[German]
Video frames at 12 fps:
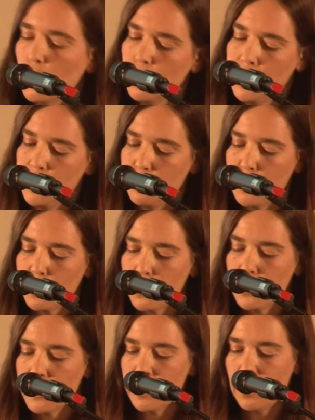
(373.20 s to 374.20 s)
Und ich
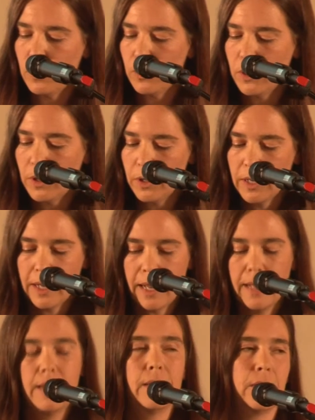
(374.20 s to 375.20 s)
begrüße auch
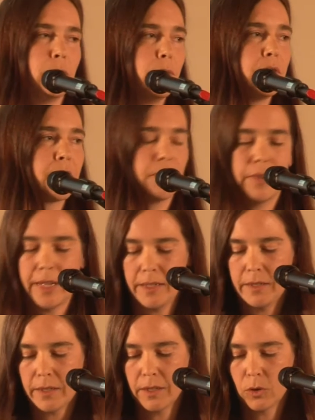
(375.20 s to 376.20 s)
alle unsere
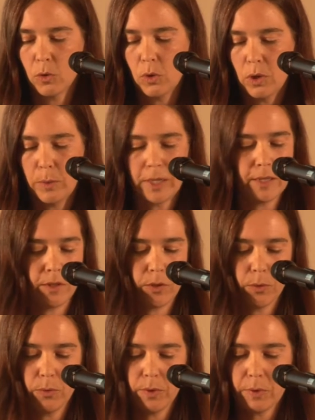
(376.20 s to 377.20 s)
weiteren
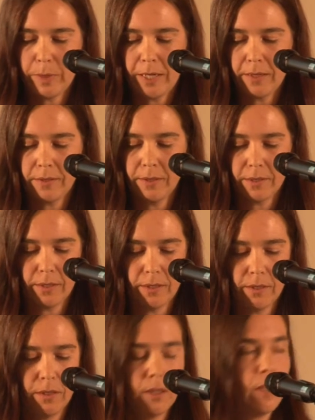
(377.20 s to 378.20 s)

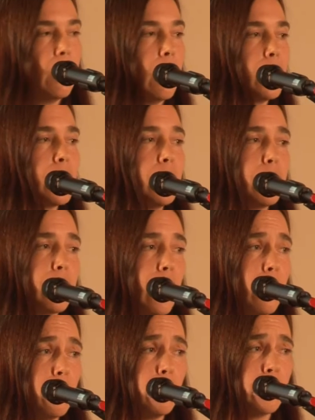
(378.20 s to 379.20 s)
Kooperationspartnerinnen aus den
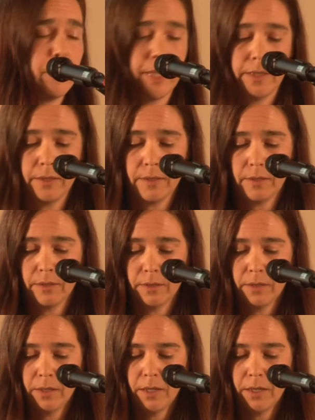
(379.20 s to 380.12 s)
Frauenverbänden,